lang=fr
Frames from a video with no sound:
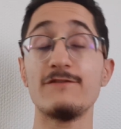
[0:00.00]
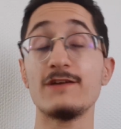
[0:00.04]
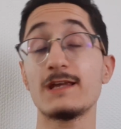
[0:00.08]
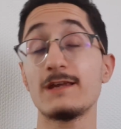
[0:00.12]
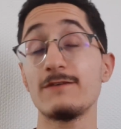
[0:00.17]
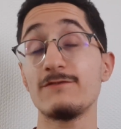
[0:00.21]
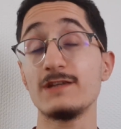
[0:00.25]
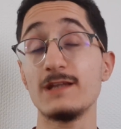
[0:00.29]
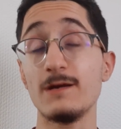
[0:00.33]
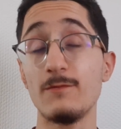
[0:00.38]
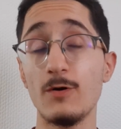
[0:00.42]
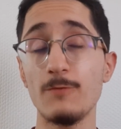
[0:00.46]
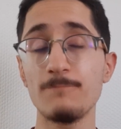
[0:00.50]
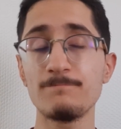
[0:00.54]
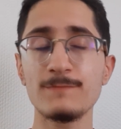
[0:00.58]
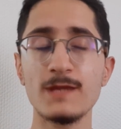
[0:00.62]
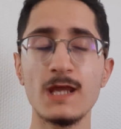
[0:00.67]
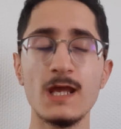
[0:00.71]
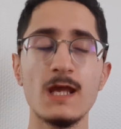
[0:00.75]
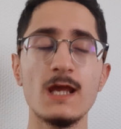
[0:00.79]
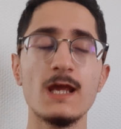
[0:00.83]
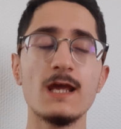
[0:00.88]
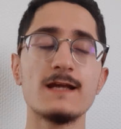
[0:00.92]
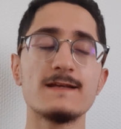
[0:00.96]
évidemment
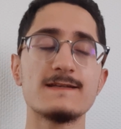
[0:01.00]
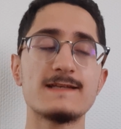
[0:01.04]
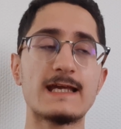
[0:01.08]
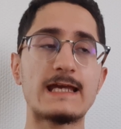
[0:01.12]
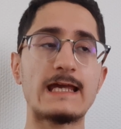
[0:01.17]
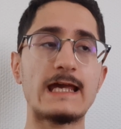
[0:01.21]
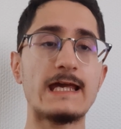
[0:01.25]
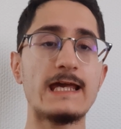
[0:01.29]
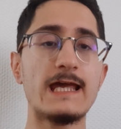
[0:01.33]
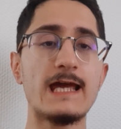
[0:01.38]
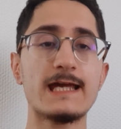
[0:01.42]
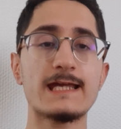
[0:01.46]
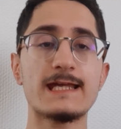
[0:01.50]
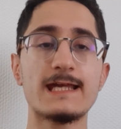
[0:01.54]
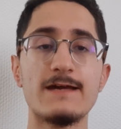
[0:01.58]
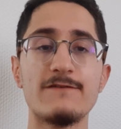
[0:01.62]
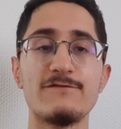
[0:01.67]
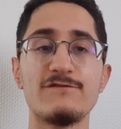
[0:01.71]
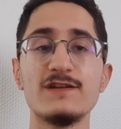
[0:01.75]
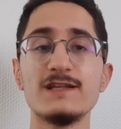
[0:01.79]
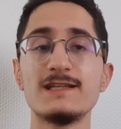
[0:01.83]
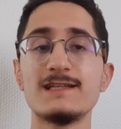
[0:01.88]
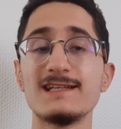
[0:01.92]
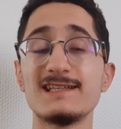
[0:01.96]
Zakaria qui a
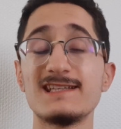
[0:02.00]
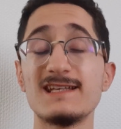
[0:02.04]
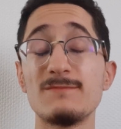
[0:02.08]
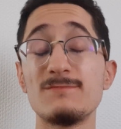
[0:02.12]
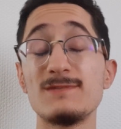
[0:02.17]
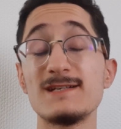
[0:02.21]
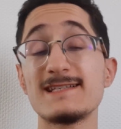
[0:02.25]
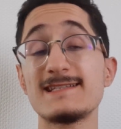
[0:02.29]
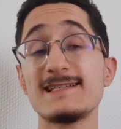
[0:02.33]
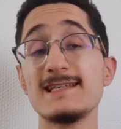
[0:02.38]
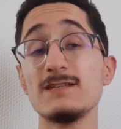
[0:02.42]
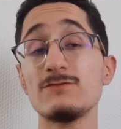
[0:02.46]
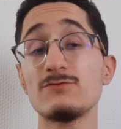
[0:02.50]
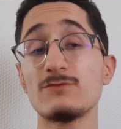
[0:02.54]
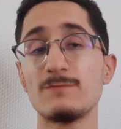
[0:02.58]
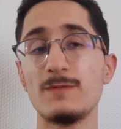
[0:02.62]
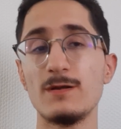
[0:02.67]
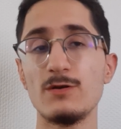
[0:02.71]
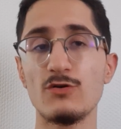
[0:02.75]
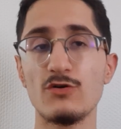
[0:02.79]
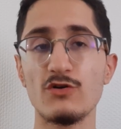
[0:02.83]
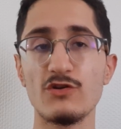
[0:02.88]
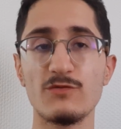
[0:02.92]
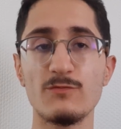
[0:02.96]
vite été blessé, donc
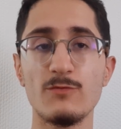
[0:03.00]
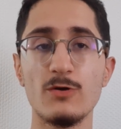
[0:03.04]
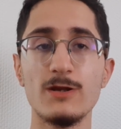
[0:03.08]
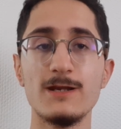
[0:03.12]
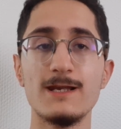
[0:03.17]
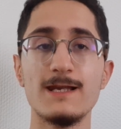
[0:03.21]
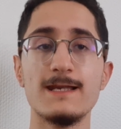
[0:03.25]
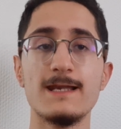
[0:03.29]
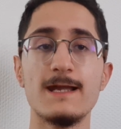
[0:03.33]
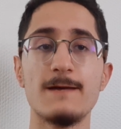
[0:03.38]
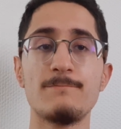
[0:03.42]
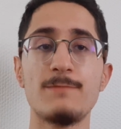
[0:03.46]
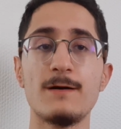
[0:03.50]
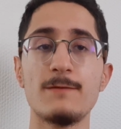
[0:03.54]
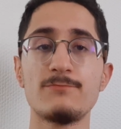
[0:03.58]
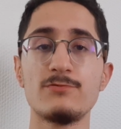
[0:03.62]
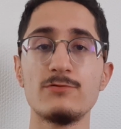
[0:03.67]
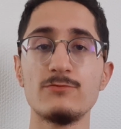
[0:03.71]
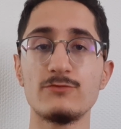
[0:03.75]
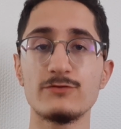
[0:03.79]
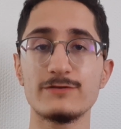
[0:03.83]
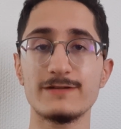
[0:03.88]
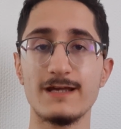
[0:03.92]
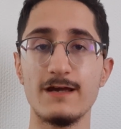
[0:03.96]
malheureusement il n'a pas pu
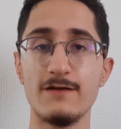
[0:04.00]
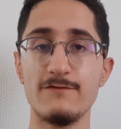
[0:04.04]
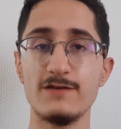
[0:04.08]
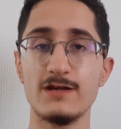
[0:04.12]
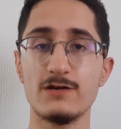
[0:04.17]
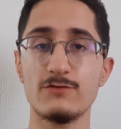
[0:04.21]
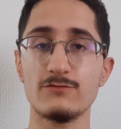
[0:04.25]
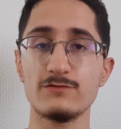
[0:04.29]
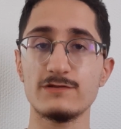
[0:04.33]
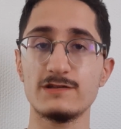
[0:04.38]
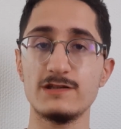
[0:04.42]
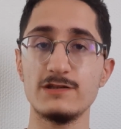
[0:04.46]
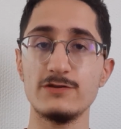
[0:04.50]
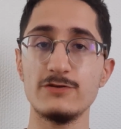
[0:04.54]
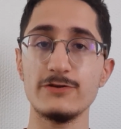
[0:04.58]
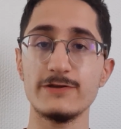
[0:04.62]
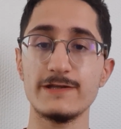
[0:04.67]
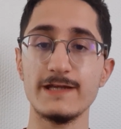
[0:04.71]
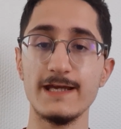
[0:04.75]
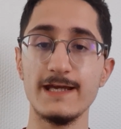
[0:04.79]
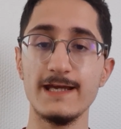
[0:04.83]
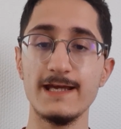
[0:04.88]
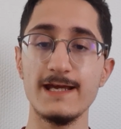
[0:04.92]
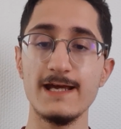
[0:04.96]
montrer avec
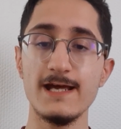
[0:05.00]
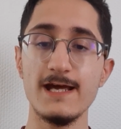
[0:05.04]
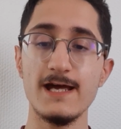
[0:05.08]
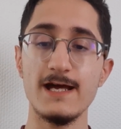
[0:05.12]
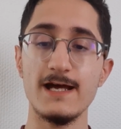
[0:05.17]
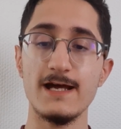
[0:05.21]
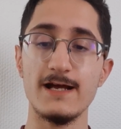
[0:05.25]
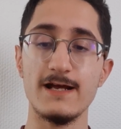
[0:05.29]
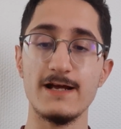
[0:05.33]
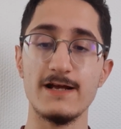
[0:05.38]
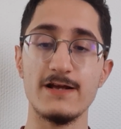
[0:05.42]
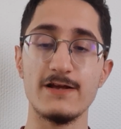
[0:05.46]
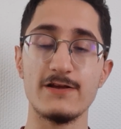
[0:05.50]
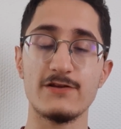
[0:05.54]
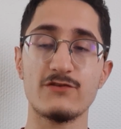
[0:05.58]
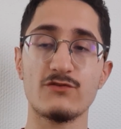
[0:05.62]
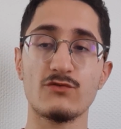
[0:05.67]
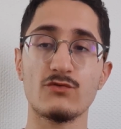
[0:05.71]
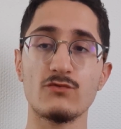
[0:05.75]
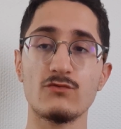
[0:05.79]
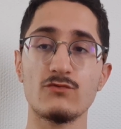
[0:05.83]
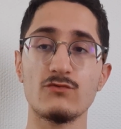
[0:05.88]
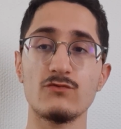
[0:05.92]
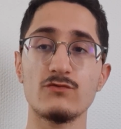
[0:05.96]
continuité euh,
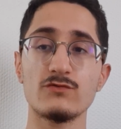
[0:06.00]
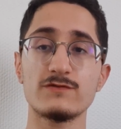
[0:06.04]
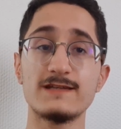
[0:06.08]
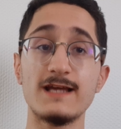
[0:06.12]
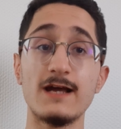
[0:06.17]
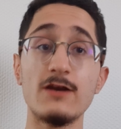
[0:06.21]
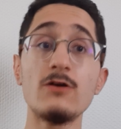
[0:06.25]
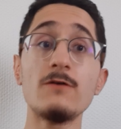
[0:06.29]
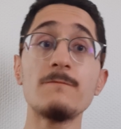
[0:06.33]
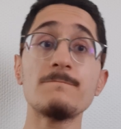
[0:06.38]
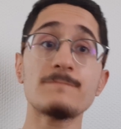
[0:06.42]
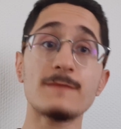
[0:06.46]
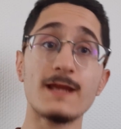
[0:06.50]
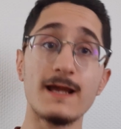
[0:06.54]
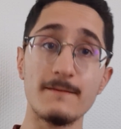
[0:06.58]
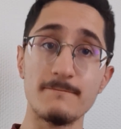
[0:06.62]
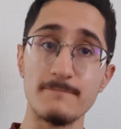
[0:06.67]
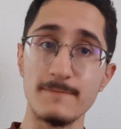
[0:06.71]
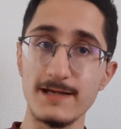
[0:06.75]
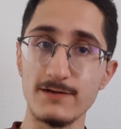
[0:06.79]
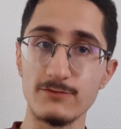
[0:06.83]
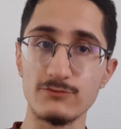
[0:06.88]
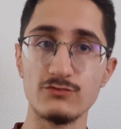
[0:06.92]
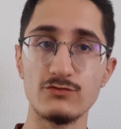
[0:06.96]
son talent,
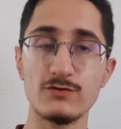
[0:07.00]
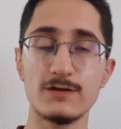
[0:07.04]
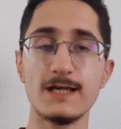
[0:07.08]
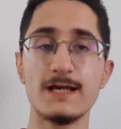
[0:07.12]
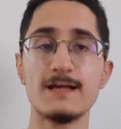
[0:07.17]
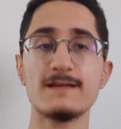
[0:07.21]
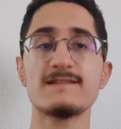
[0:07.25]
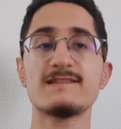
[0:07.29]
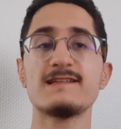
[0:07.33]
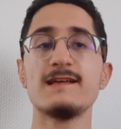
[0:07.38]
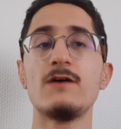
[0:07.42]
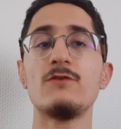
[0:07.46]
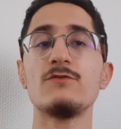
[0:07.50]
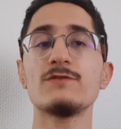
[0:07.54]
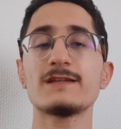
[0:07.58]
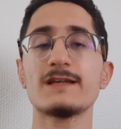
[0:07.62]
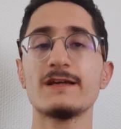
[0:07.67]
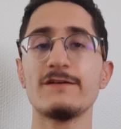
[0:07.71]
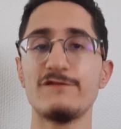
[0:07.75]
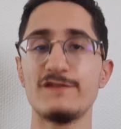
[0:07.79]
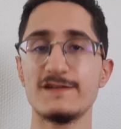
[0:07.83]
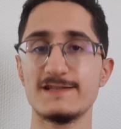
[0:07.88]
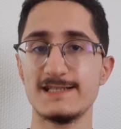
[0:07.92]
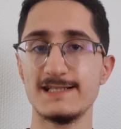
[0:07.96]
mais en tout cas sa rentrée
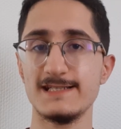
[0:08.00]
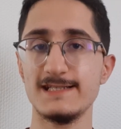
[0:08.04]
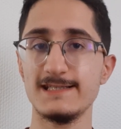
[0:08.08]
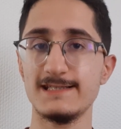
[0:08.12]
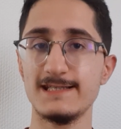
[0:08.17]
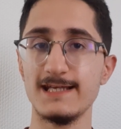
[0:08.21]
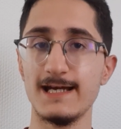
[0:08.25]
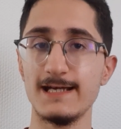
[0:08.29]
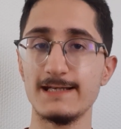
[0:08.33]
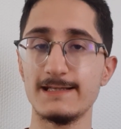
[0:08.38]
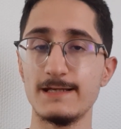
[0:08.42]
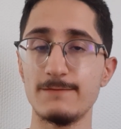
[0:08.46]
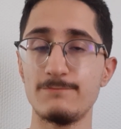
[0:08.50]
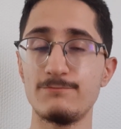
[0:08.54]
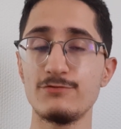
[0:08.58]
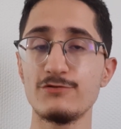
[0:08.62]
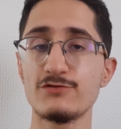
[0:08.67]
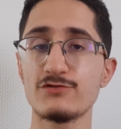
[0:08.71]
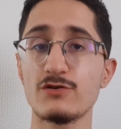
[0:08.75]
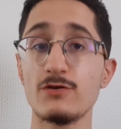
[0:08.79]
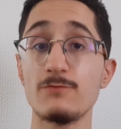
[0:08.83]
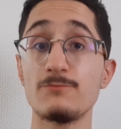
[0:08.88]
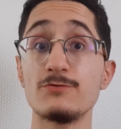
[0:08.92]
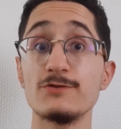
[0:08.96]
face à l'Inter a été
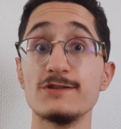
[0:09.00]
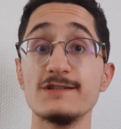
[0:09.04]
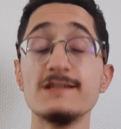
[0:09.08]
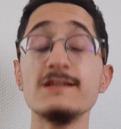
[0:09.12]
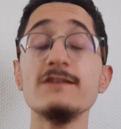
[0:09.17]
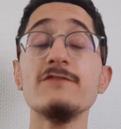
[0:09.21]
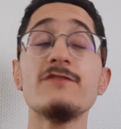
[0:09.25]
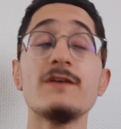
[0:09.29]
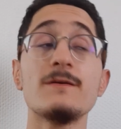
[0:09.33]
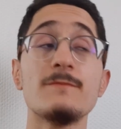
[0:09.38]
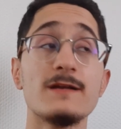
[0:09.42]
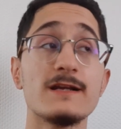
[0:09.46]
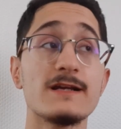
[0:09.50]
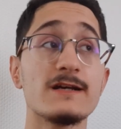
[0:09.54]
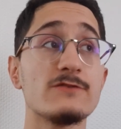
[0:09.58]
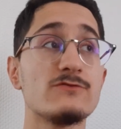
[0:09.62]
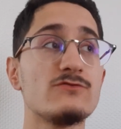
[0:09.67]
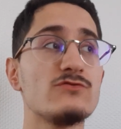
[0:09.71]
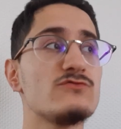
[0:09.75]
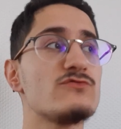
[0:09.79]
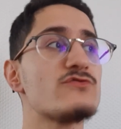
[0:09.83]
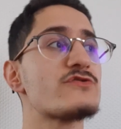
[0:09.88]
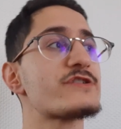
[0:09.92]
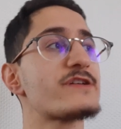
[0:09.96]
plus que positive, et malgré
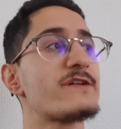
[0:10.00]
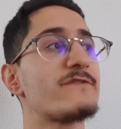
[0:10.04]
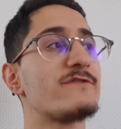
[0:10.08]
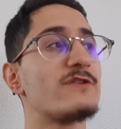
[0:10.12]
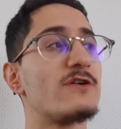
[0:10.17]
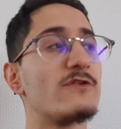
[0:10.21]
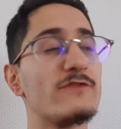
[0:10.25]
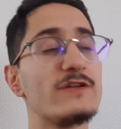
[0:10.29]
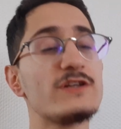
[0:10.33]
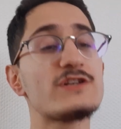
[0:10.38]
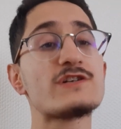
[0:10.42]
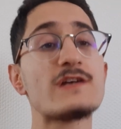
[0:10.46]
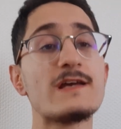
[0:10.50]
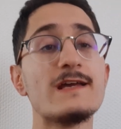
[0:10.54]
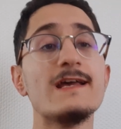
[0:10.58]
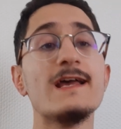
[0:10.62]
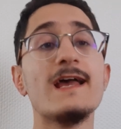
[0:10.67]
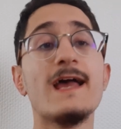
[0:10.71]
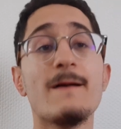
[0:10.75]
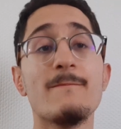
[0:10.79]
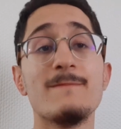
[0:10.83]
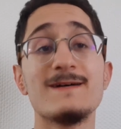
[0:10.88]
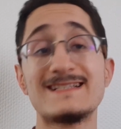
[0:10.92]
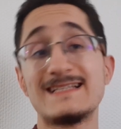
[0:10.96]
tout Dujan Vlaovic,
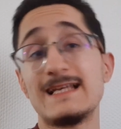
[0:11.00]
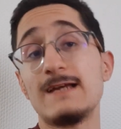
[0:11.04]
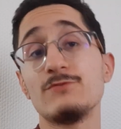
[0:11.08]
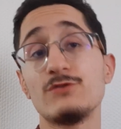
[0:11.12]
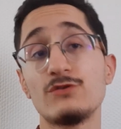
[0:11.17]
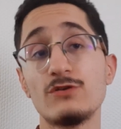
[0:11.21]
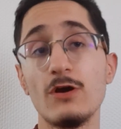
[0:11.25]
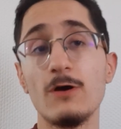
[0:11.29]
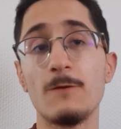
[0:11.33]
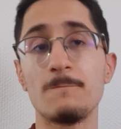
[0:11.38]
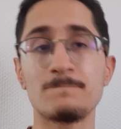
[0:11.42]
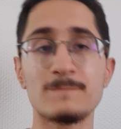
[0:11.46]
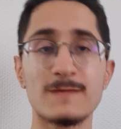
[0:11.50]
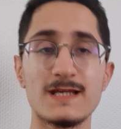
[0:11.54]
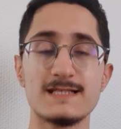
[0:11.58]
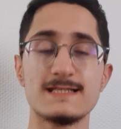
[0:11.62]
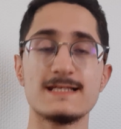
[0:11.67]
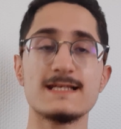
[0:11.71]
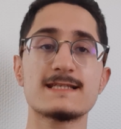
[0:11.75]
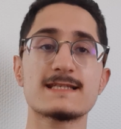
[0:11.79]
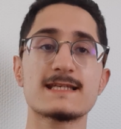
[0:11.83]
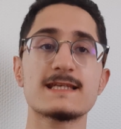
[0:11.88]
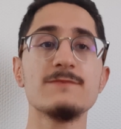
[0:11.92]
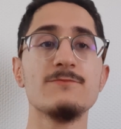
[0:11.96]
bah, c'est un buteur, et
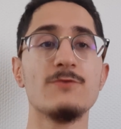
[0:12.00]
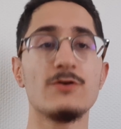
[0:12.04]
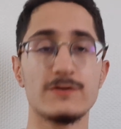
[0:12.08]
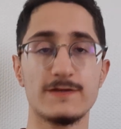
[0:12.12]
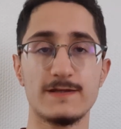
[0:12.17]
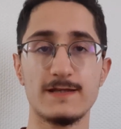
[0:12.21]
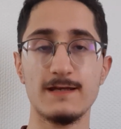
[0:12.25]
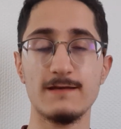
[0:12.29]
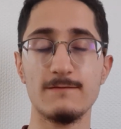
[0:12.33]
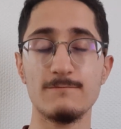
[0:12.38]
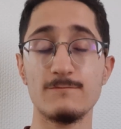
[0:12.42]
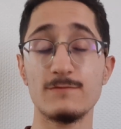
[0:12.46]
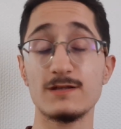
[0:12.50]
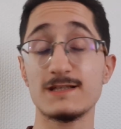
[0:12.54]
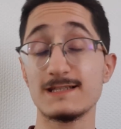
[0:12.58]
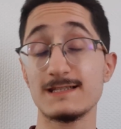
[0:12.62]
c'est ce qui manquait,